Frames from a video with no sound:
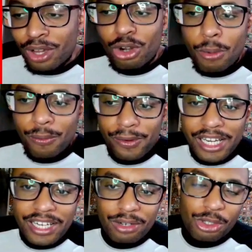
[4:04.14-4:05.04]
Como eu
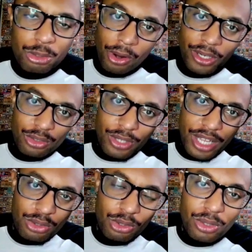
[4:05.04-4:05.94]
falei né, no spoiler do
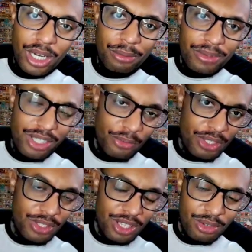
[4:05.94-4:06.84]
deck estrutural, que
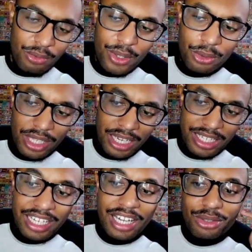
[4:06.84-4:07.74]
você, você não viu, tá
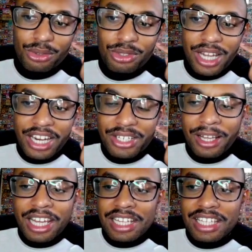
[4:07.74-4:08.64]
aqui linkado nos cards,
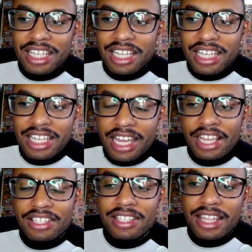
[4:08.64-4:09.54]
que
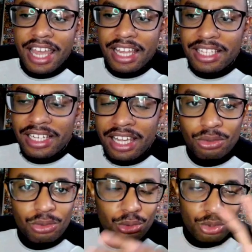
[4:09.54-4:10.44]
esse deck, né,
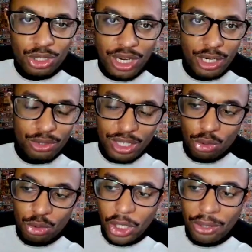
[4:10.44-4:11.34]
no, no geral, o deck
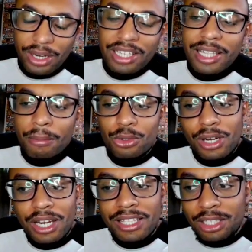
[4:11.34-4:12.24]
estrutural, ele tá muito
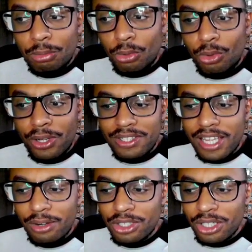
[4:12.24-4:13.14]
orientado pro going
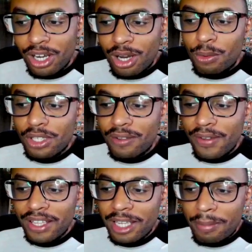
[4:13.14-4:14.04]
Second. Porque
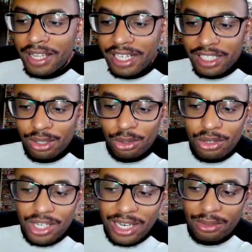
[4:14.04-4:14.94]
vem também Dark
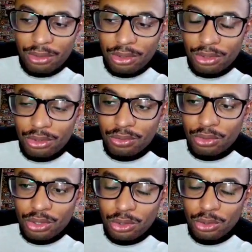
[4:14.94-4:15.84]
Ruler né, no,
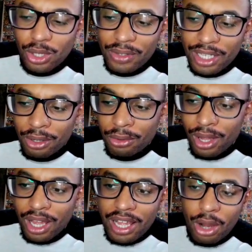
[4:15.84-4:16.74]
no estrutural. Então,
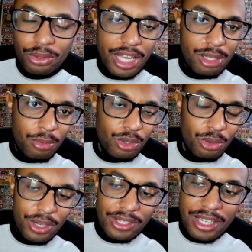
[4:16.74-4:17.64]
é um deck
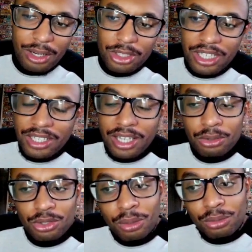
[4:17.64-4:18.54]
muito going Second.
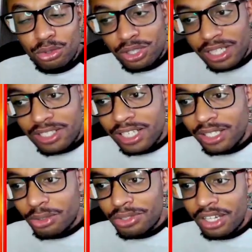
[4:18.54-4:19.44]
Então, estamos utilizando
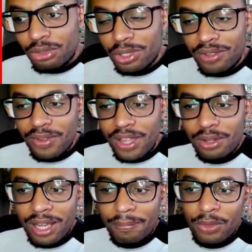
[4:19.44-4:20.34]
aqui os Kaiju que veio,
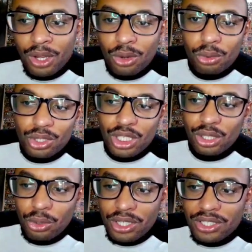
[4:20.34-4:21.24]
né? O de
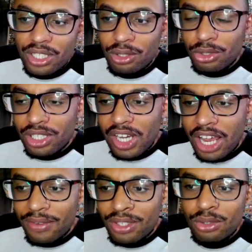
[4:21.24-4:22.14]
luz e o de
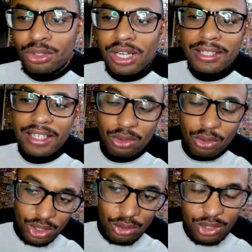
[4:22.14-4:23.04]
trevas. Utilizei
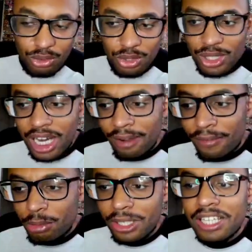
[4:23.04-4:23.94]
dois de luz e um de
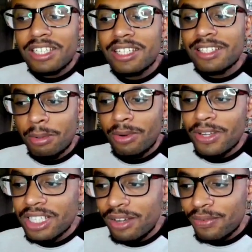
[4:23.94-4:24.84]
trevas, porque a gente sempre
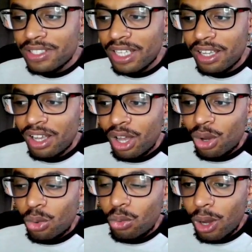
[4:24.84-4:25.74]
vai querer fazer
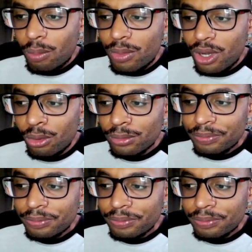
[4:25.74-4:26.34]
o Albion